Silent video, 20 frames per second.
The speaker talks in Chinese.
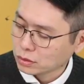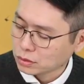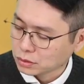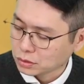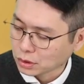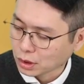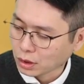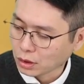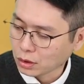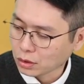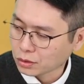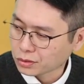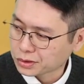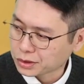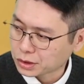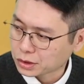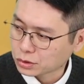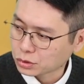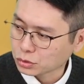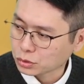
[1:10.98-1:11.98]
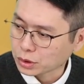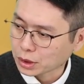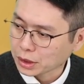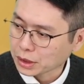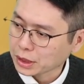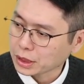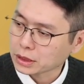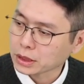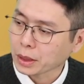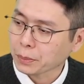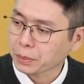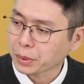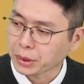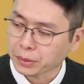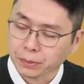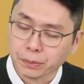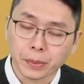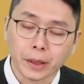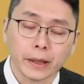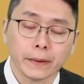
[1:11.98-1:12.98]
然后指数也贴在
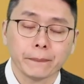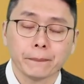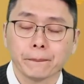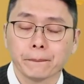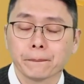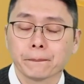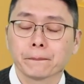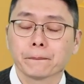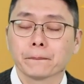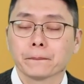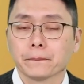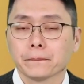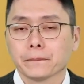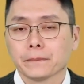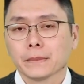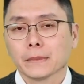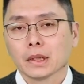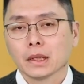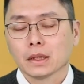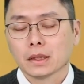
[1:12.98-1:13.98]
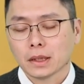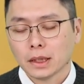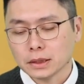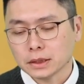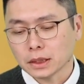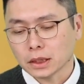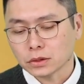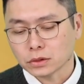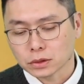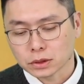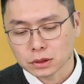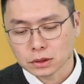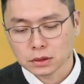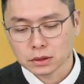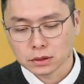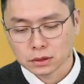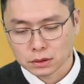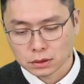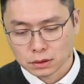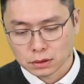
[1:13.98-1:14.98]
平盘，看起来就
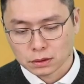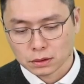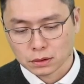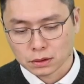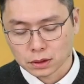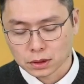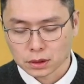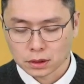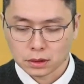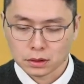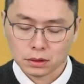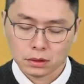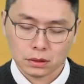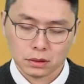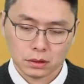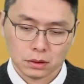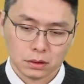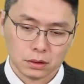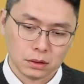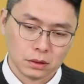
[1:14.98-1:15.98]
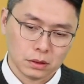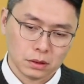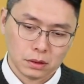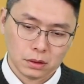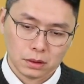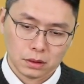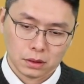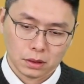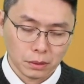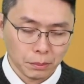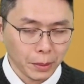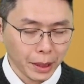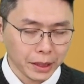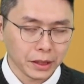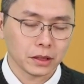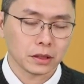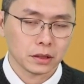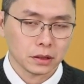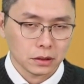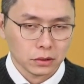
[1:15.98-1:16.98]
是一个横盘
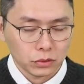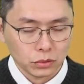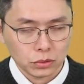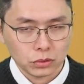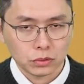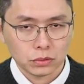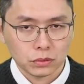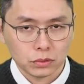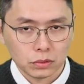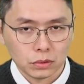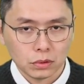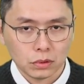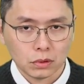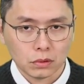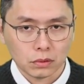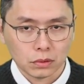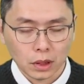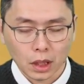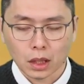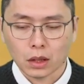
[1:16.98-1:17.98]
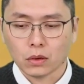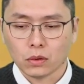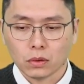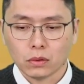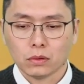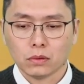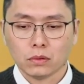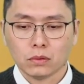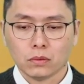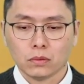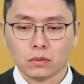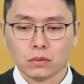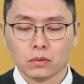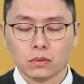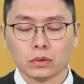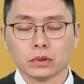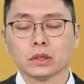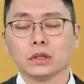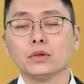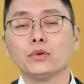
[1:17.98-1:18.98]
的格局。哦，那
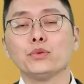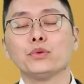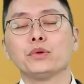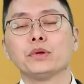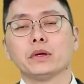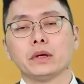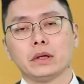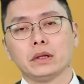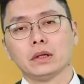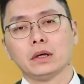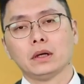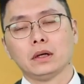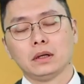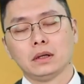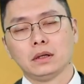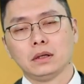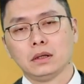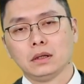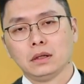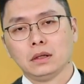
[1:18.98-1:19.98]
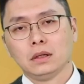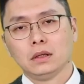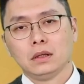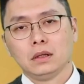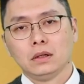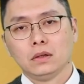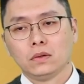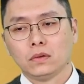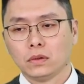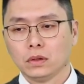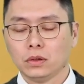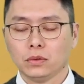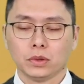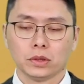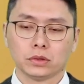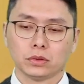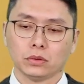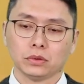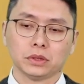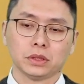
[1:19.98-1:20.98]
我的预言呐，我认
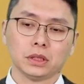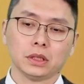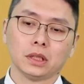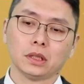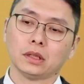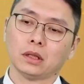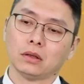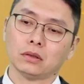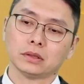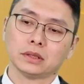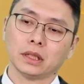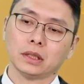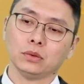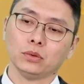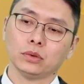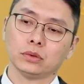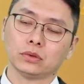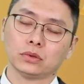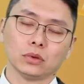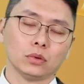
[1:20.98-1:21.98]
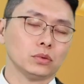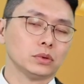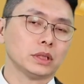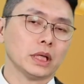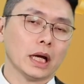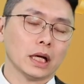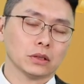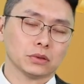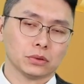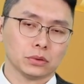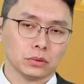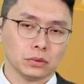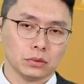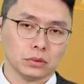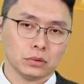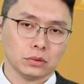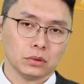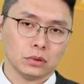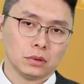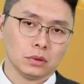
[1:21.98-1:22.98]
为从现在到三月中下旬，
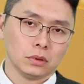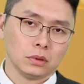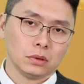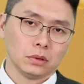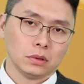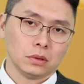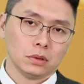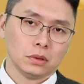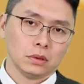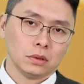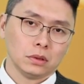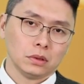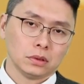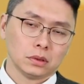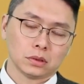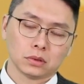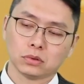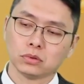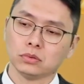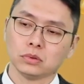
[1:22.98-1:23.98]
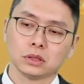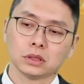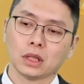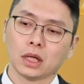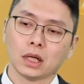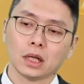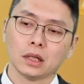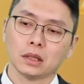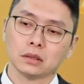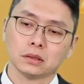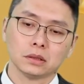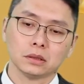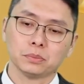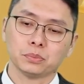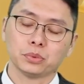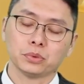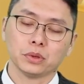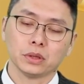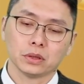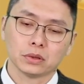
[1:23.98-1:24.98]
指数你大概是
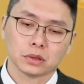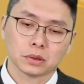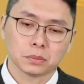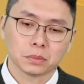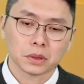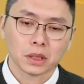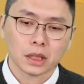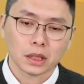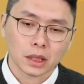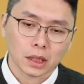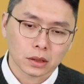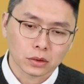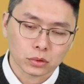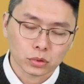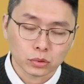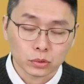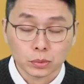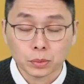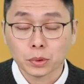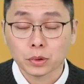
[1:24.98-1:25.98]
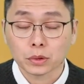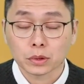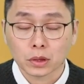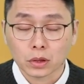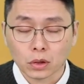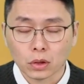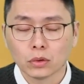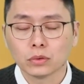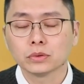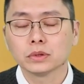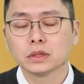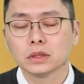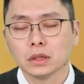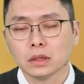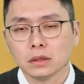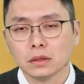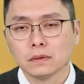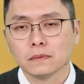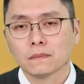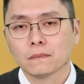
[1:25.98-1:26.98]
不会有什么太大的突破的空间，